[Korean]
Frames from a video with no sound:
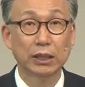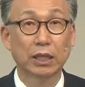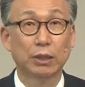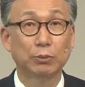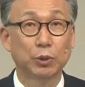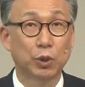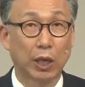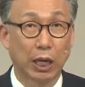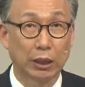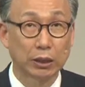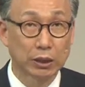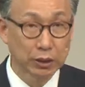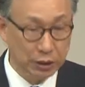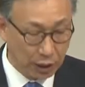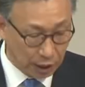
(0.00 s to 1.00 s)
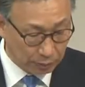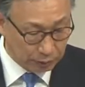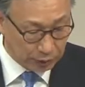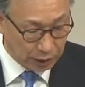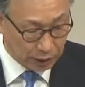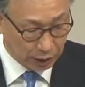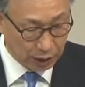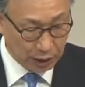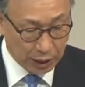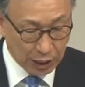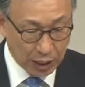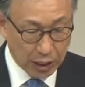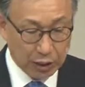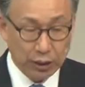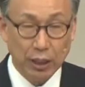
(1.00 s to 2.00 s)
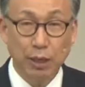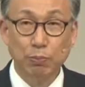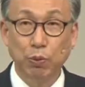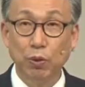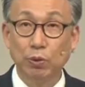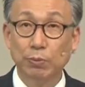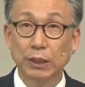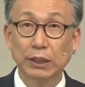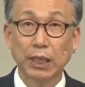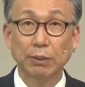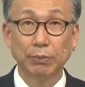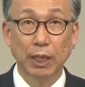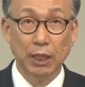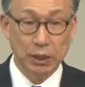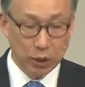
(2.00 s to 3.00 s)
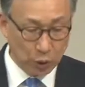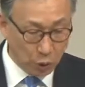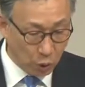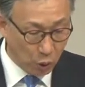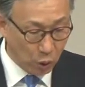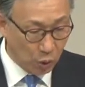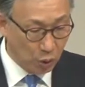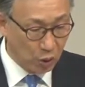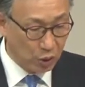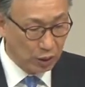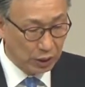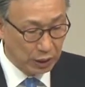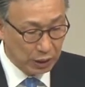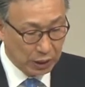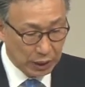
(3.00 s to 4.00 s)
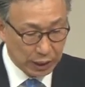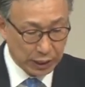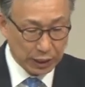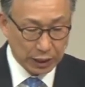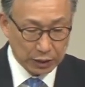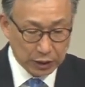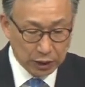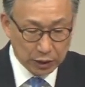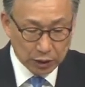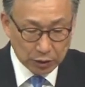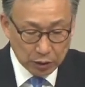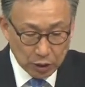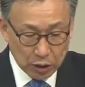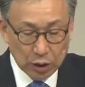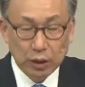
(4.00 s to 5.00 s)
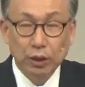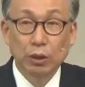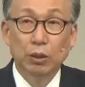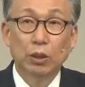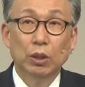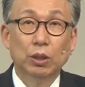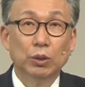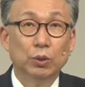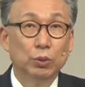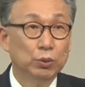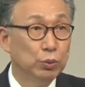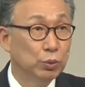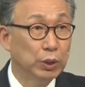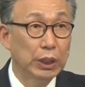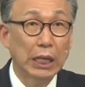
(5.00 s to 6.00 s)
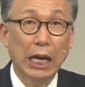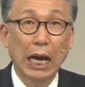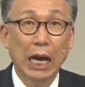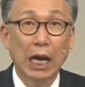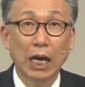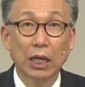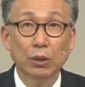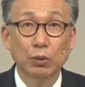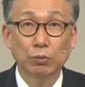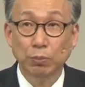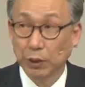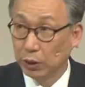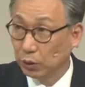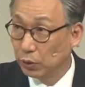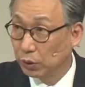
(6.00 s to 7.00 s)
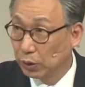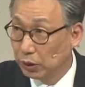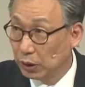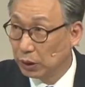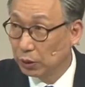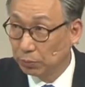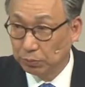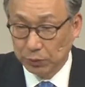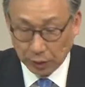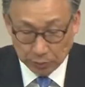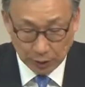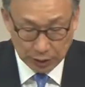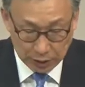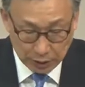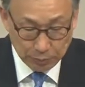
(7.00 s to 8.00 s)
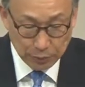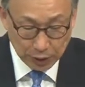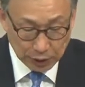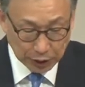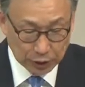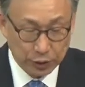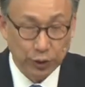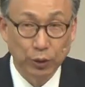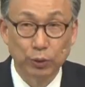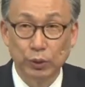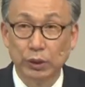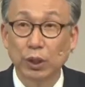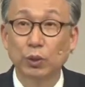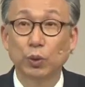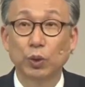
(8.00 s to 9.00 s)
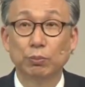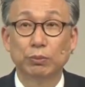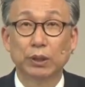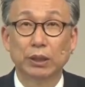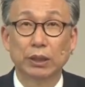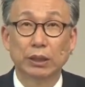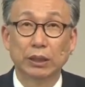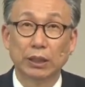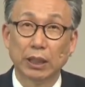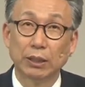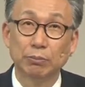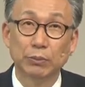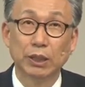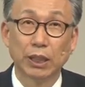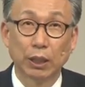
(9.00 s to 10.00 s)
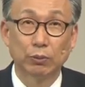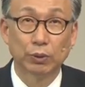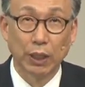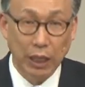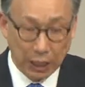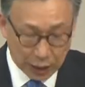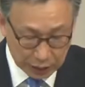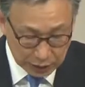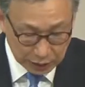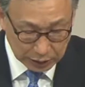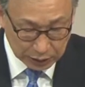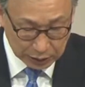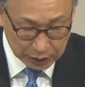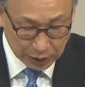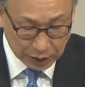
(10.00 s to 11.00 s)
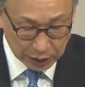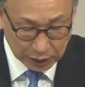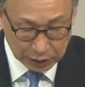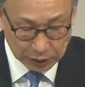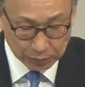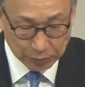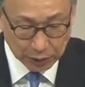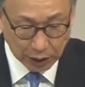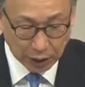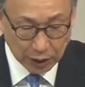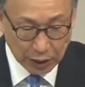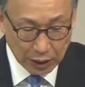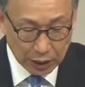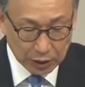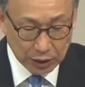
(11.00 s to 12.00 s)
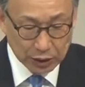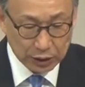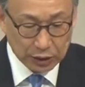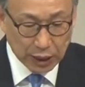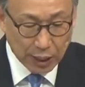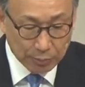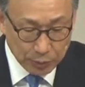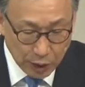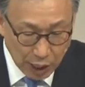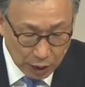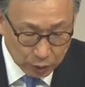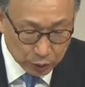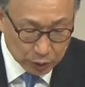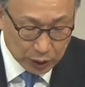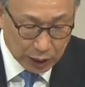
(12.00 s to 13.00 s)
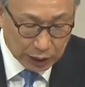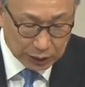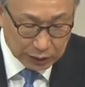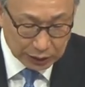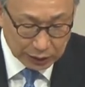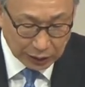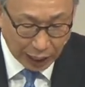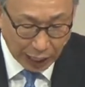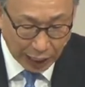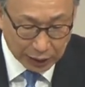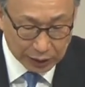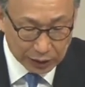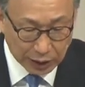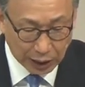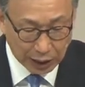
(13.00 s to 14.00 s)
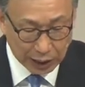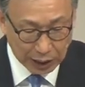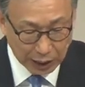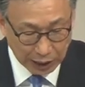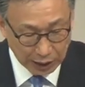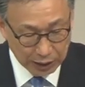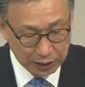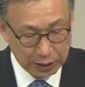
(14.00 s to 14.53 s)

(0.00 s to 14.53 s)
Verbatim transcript: 사람이고 가르치는 사람인데 내가 복음에 참여하려고 예, 그 우리 한국 번역어는 이게 좀 정말 힘들겠어요. 우리 성도님들은 이게 힘들겠구나 제가 그런 생각을 했습니다. 근데 그 참여하고자 하는 단어가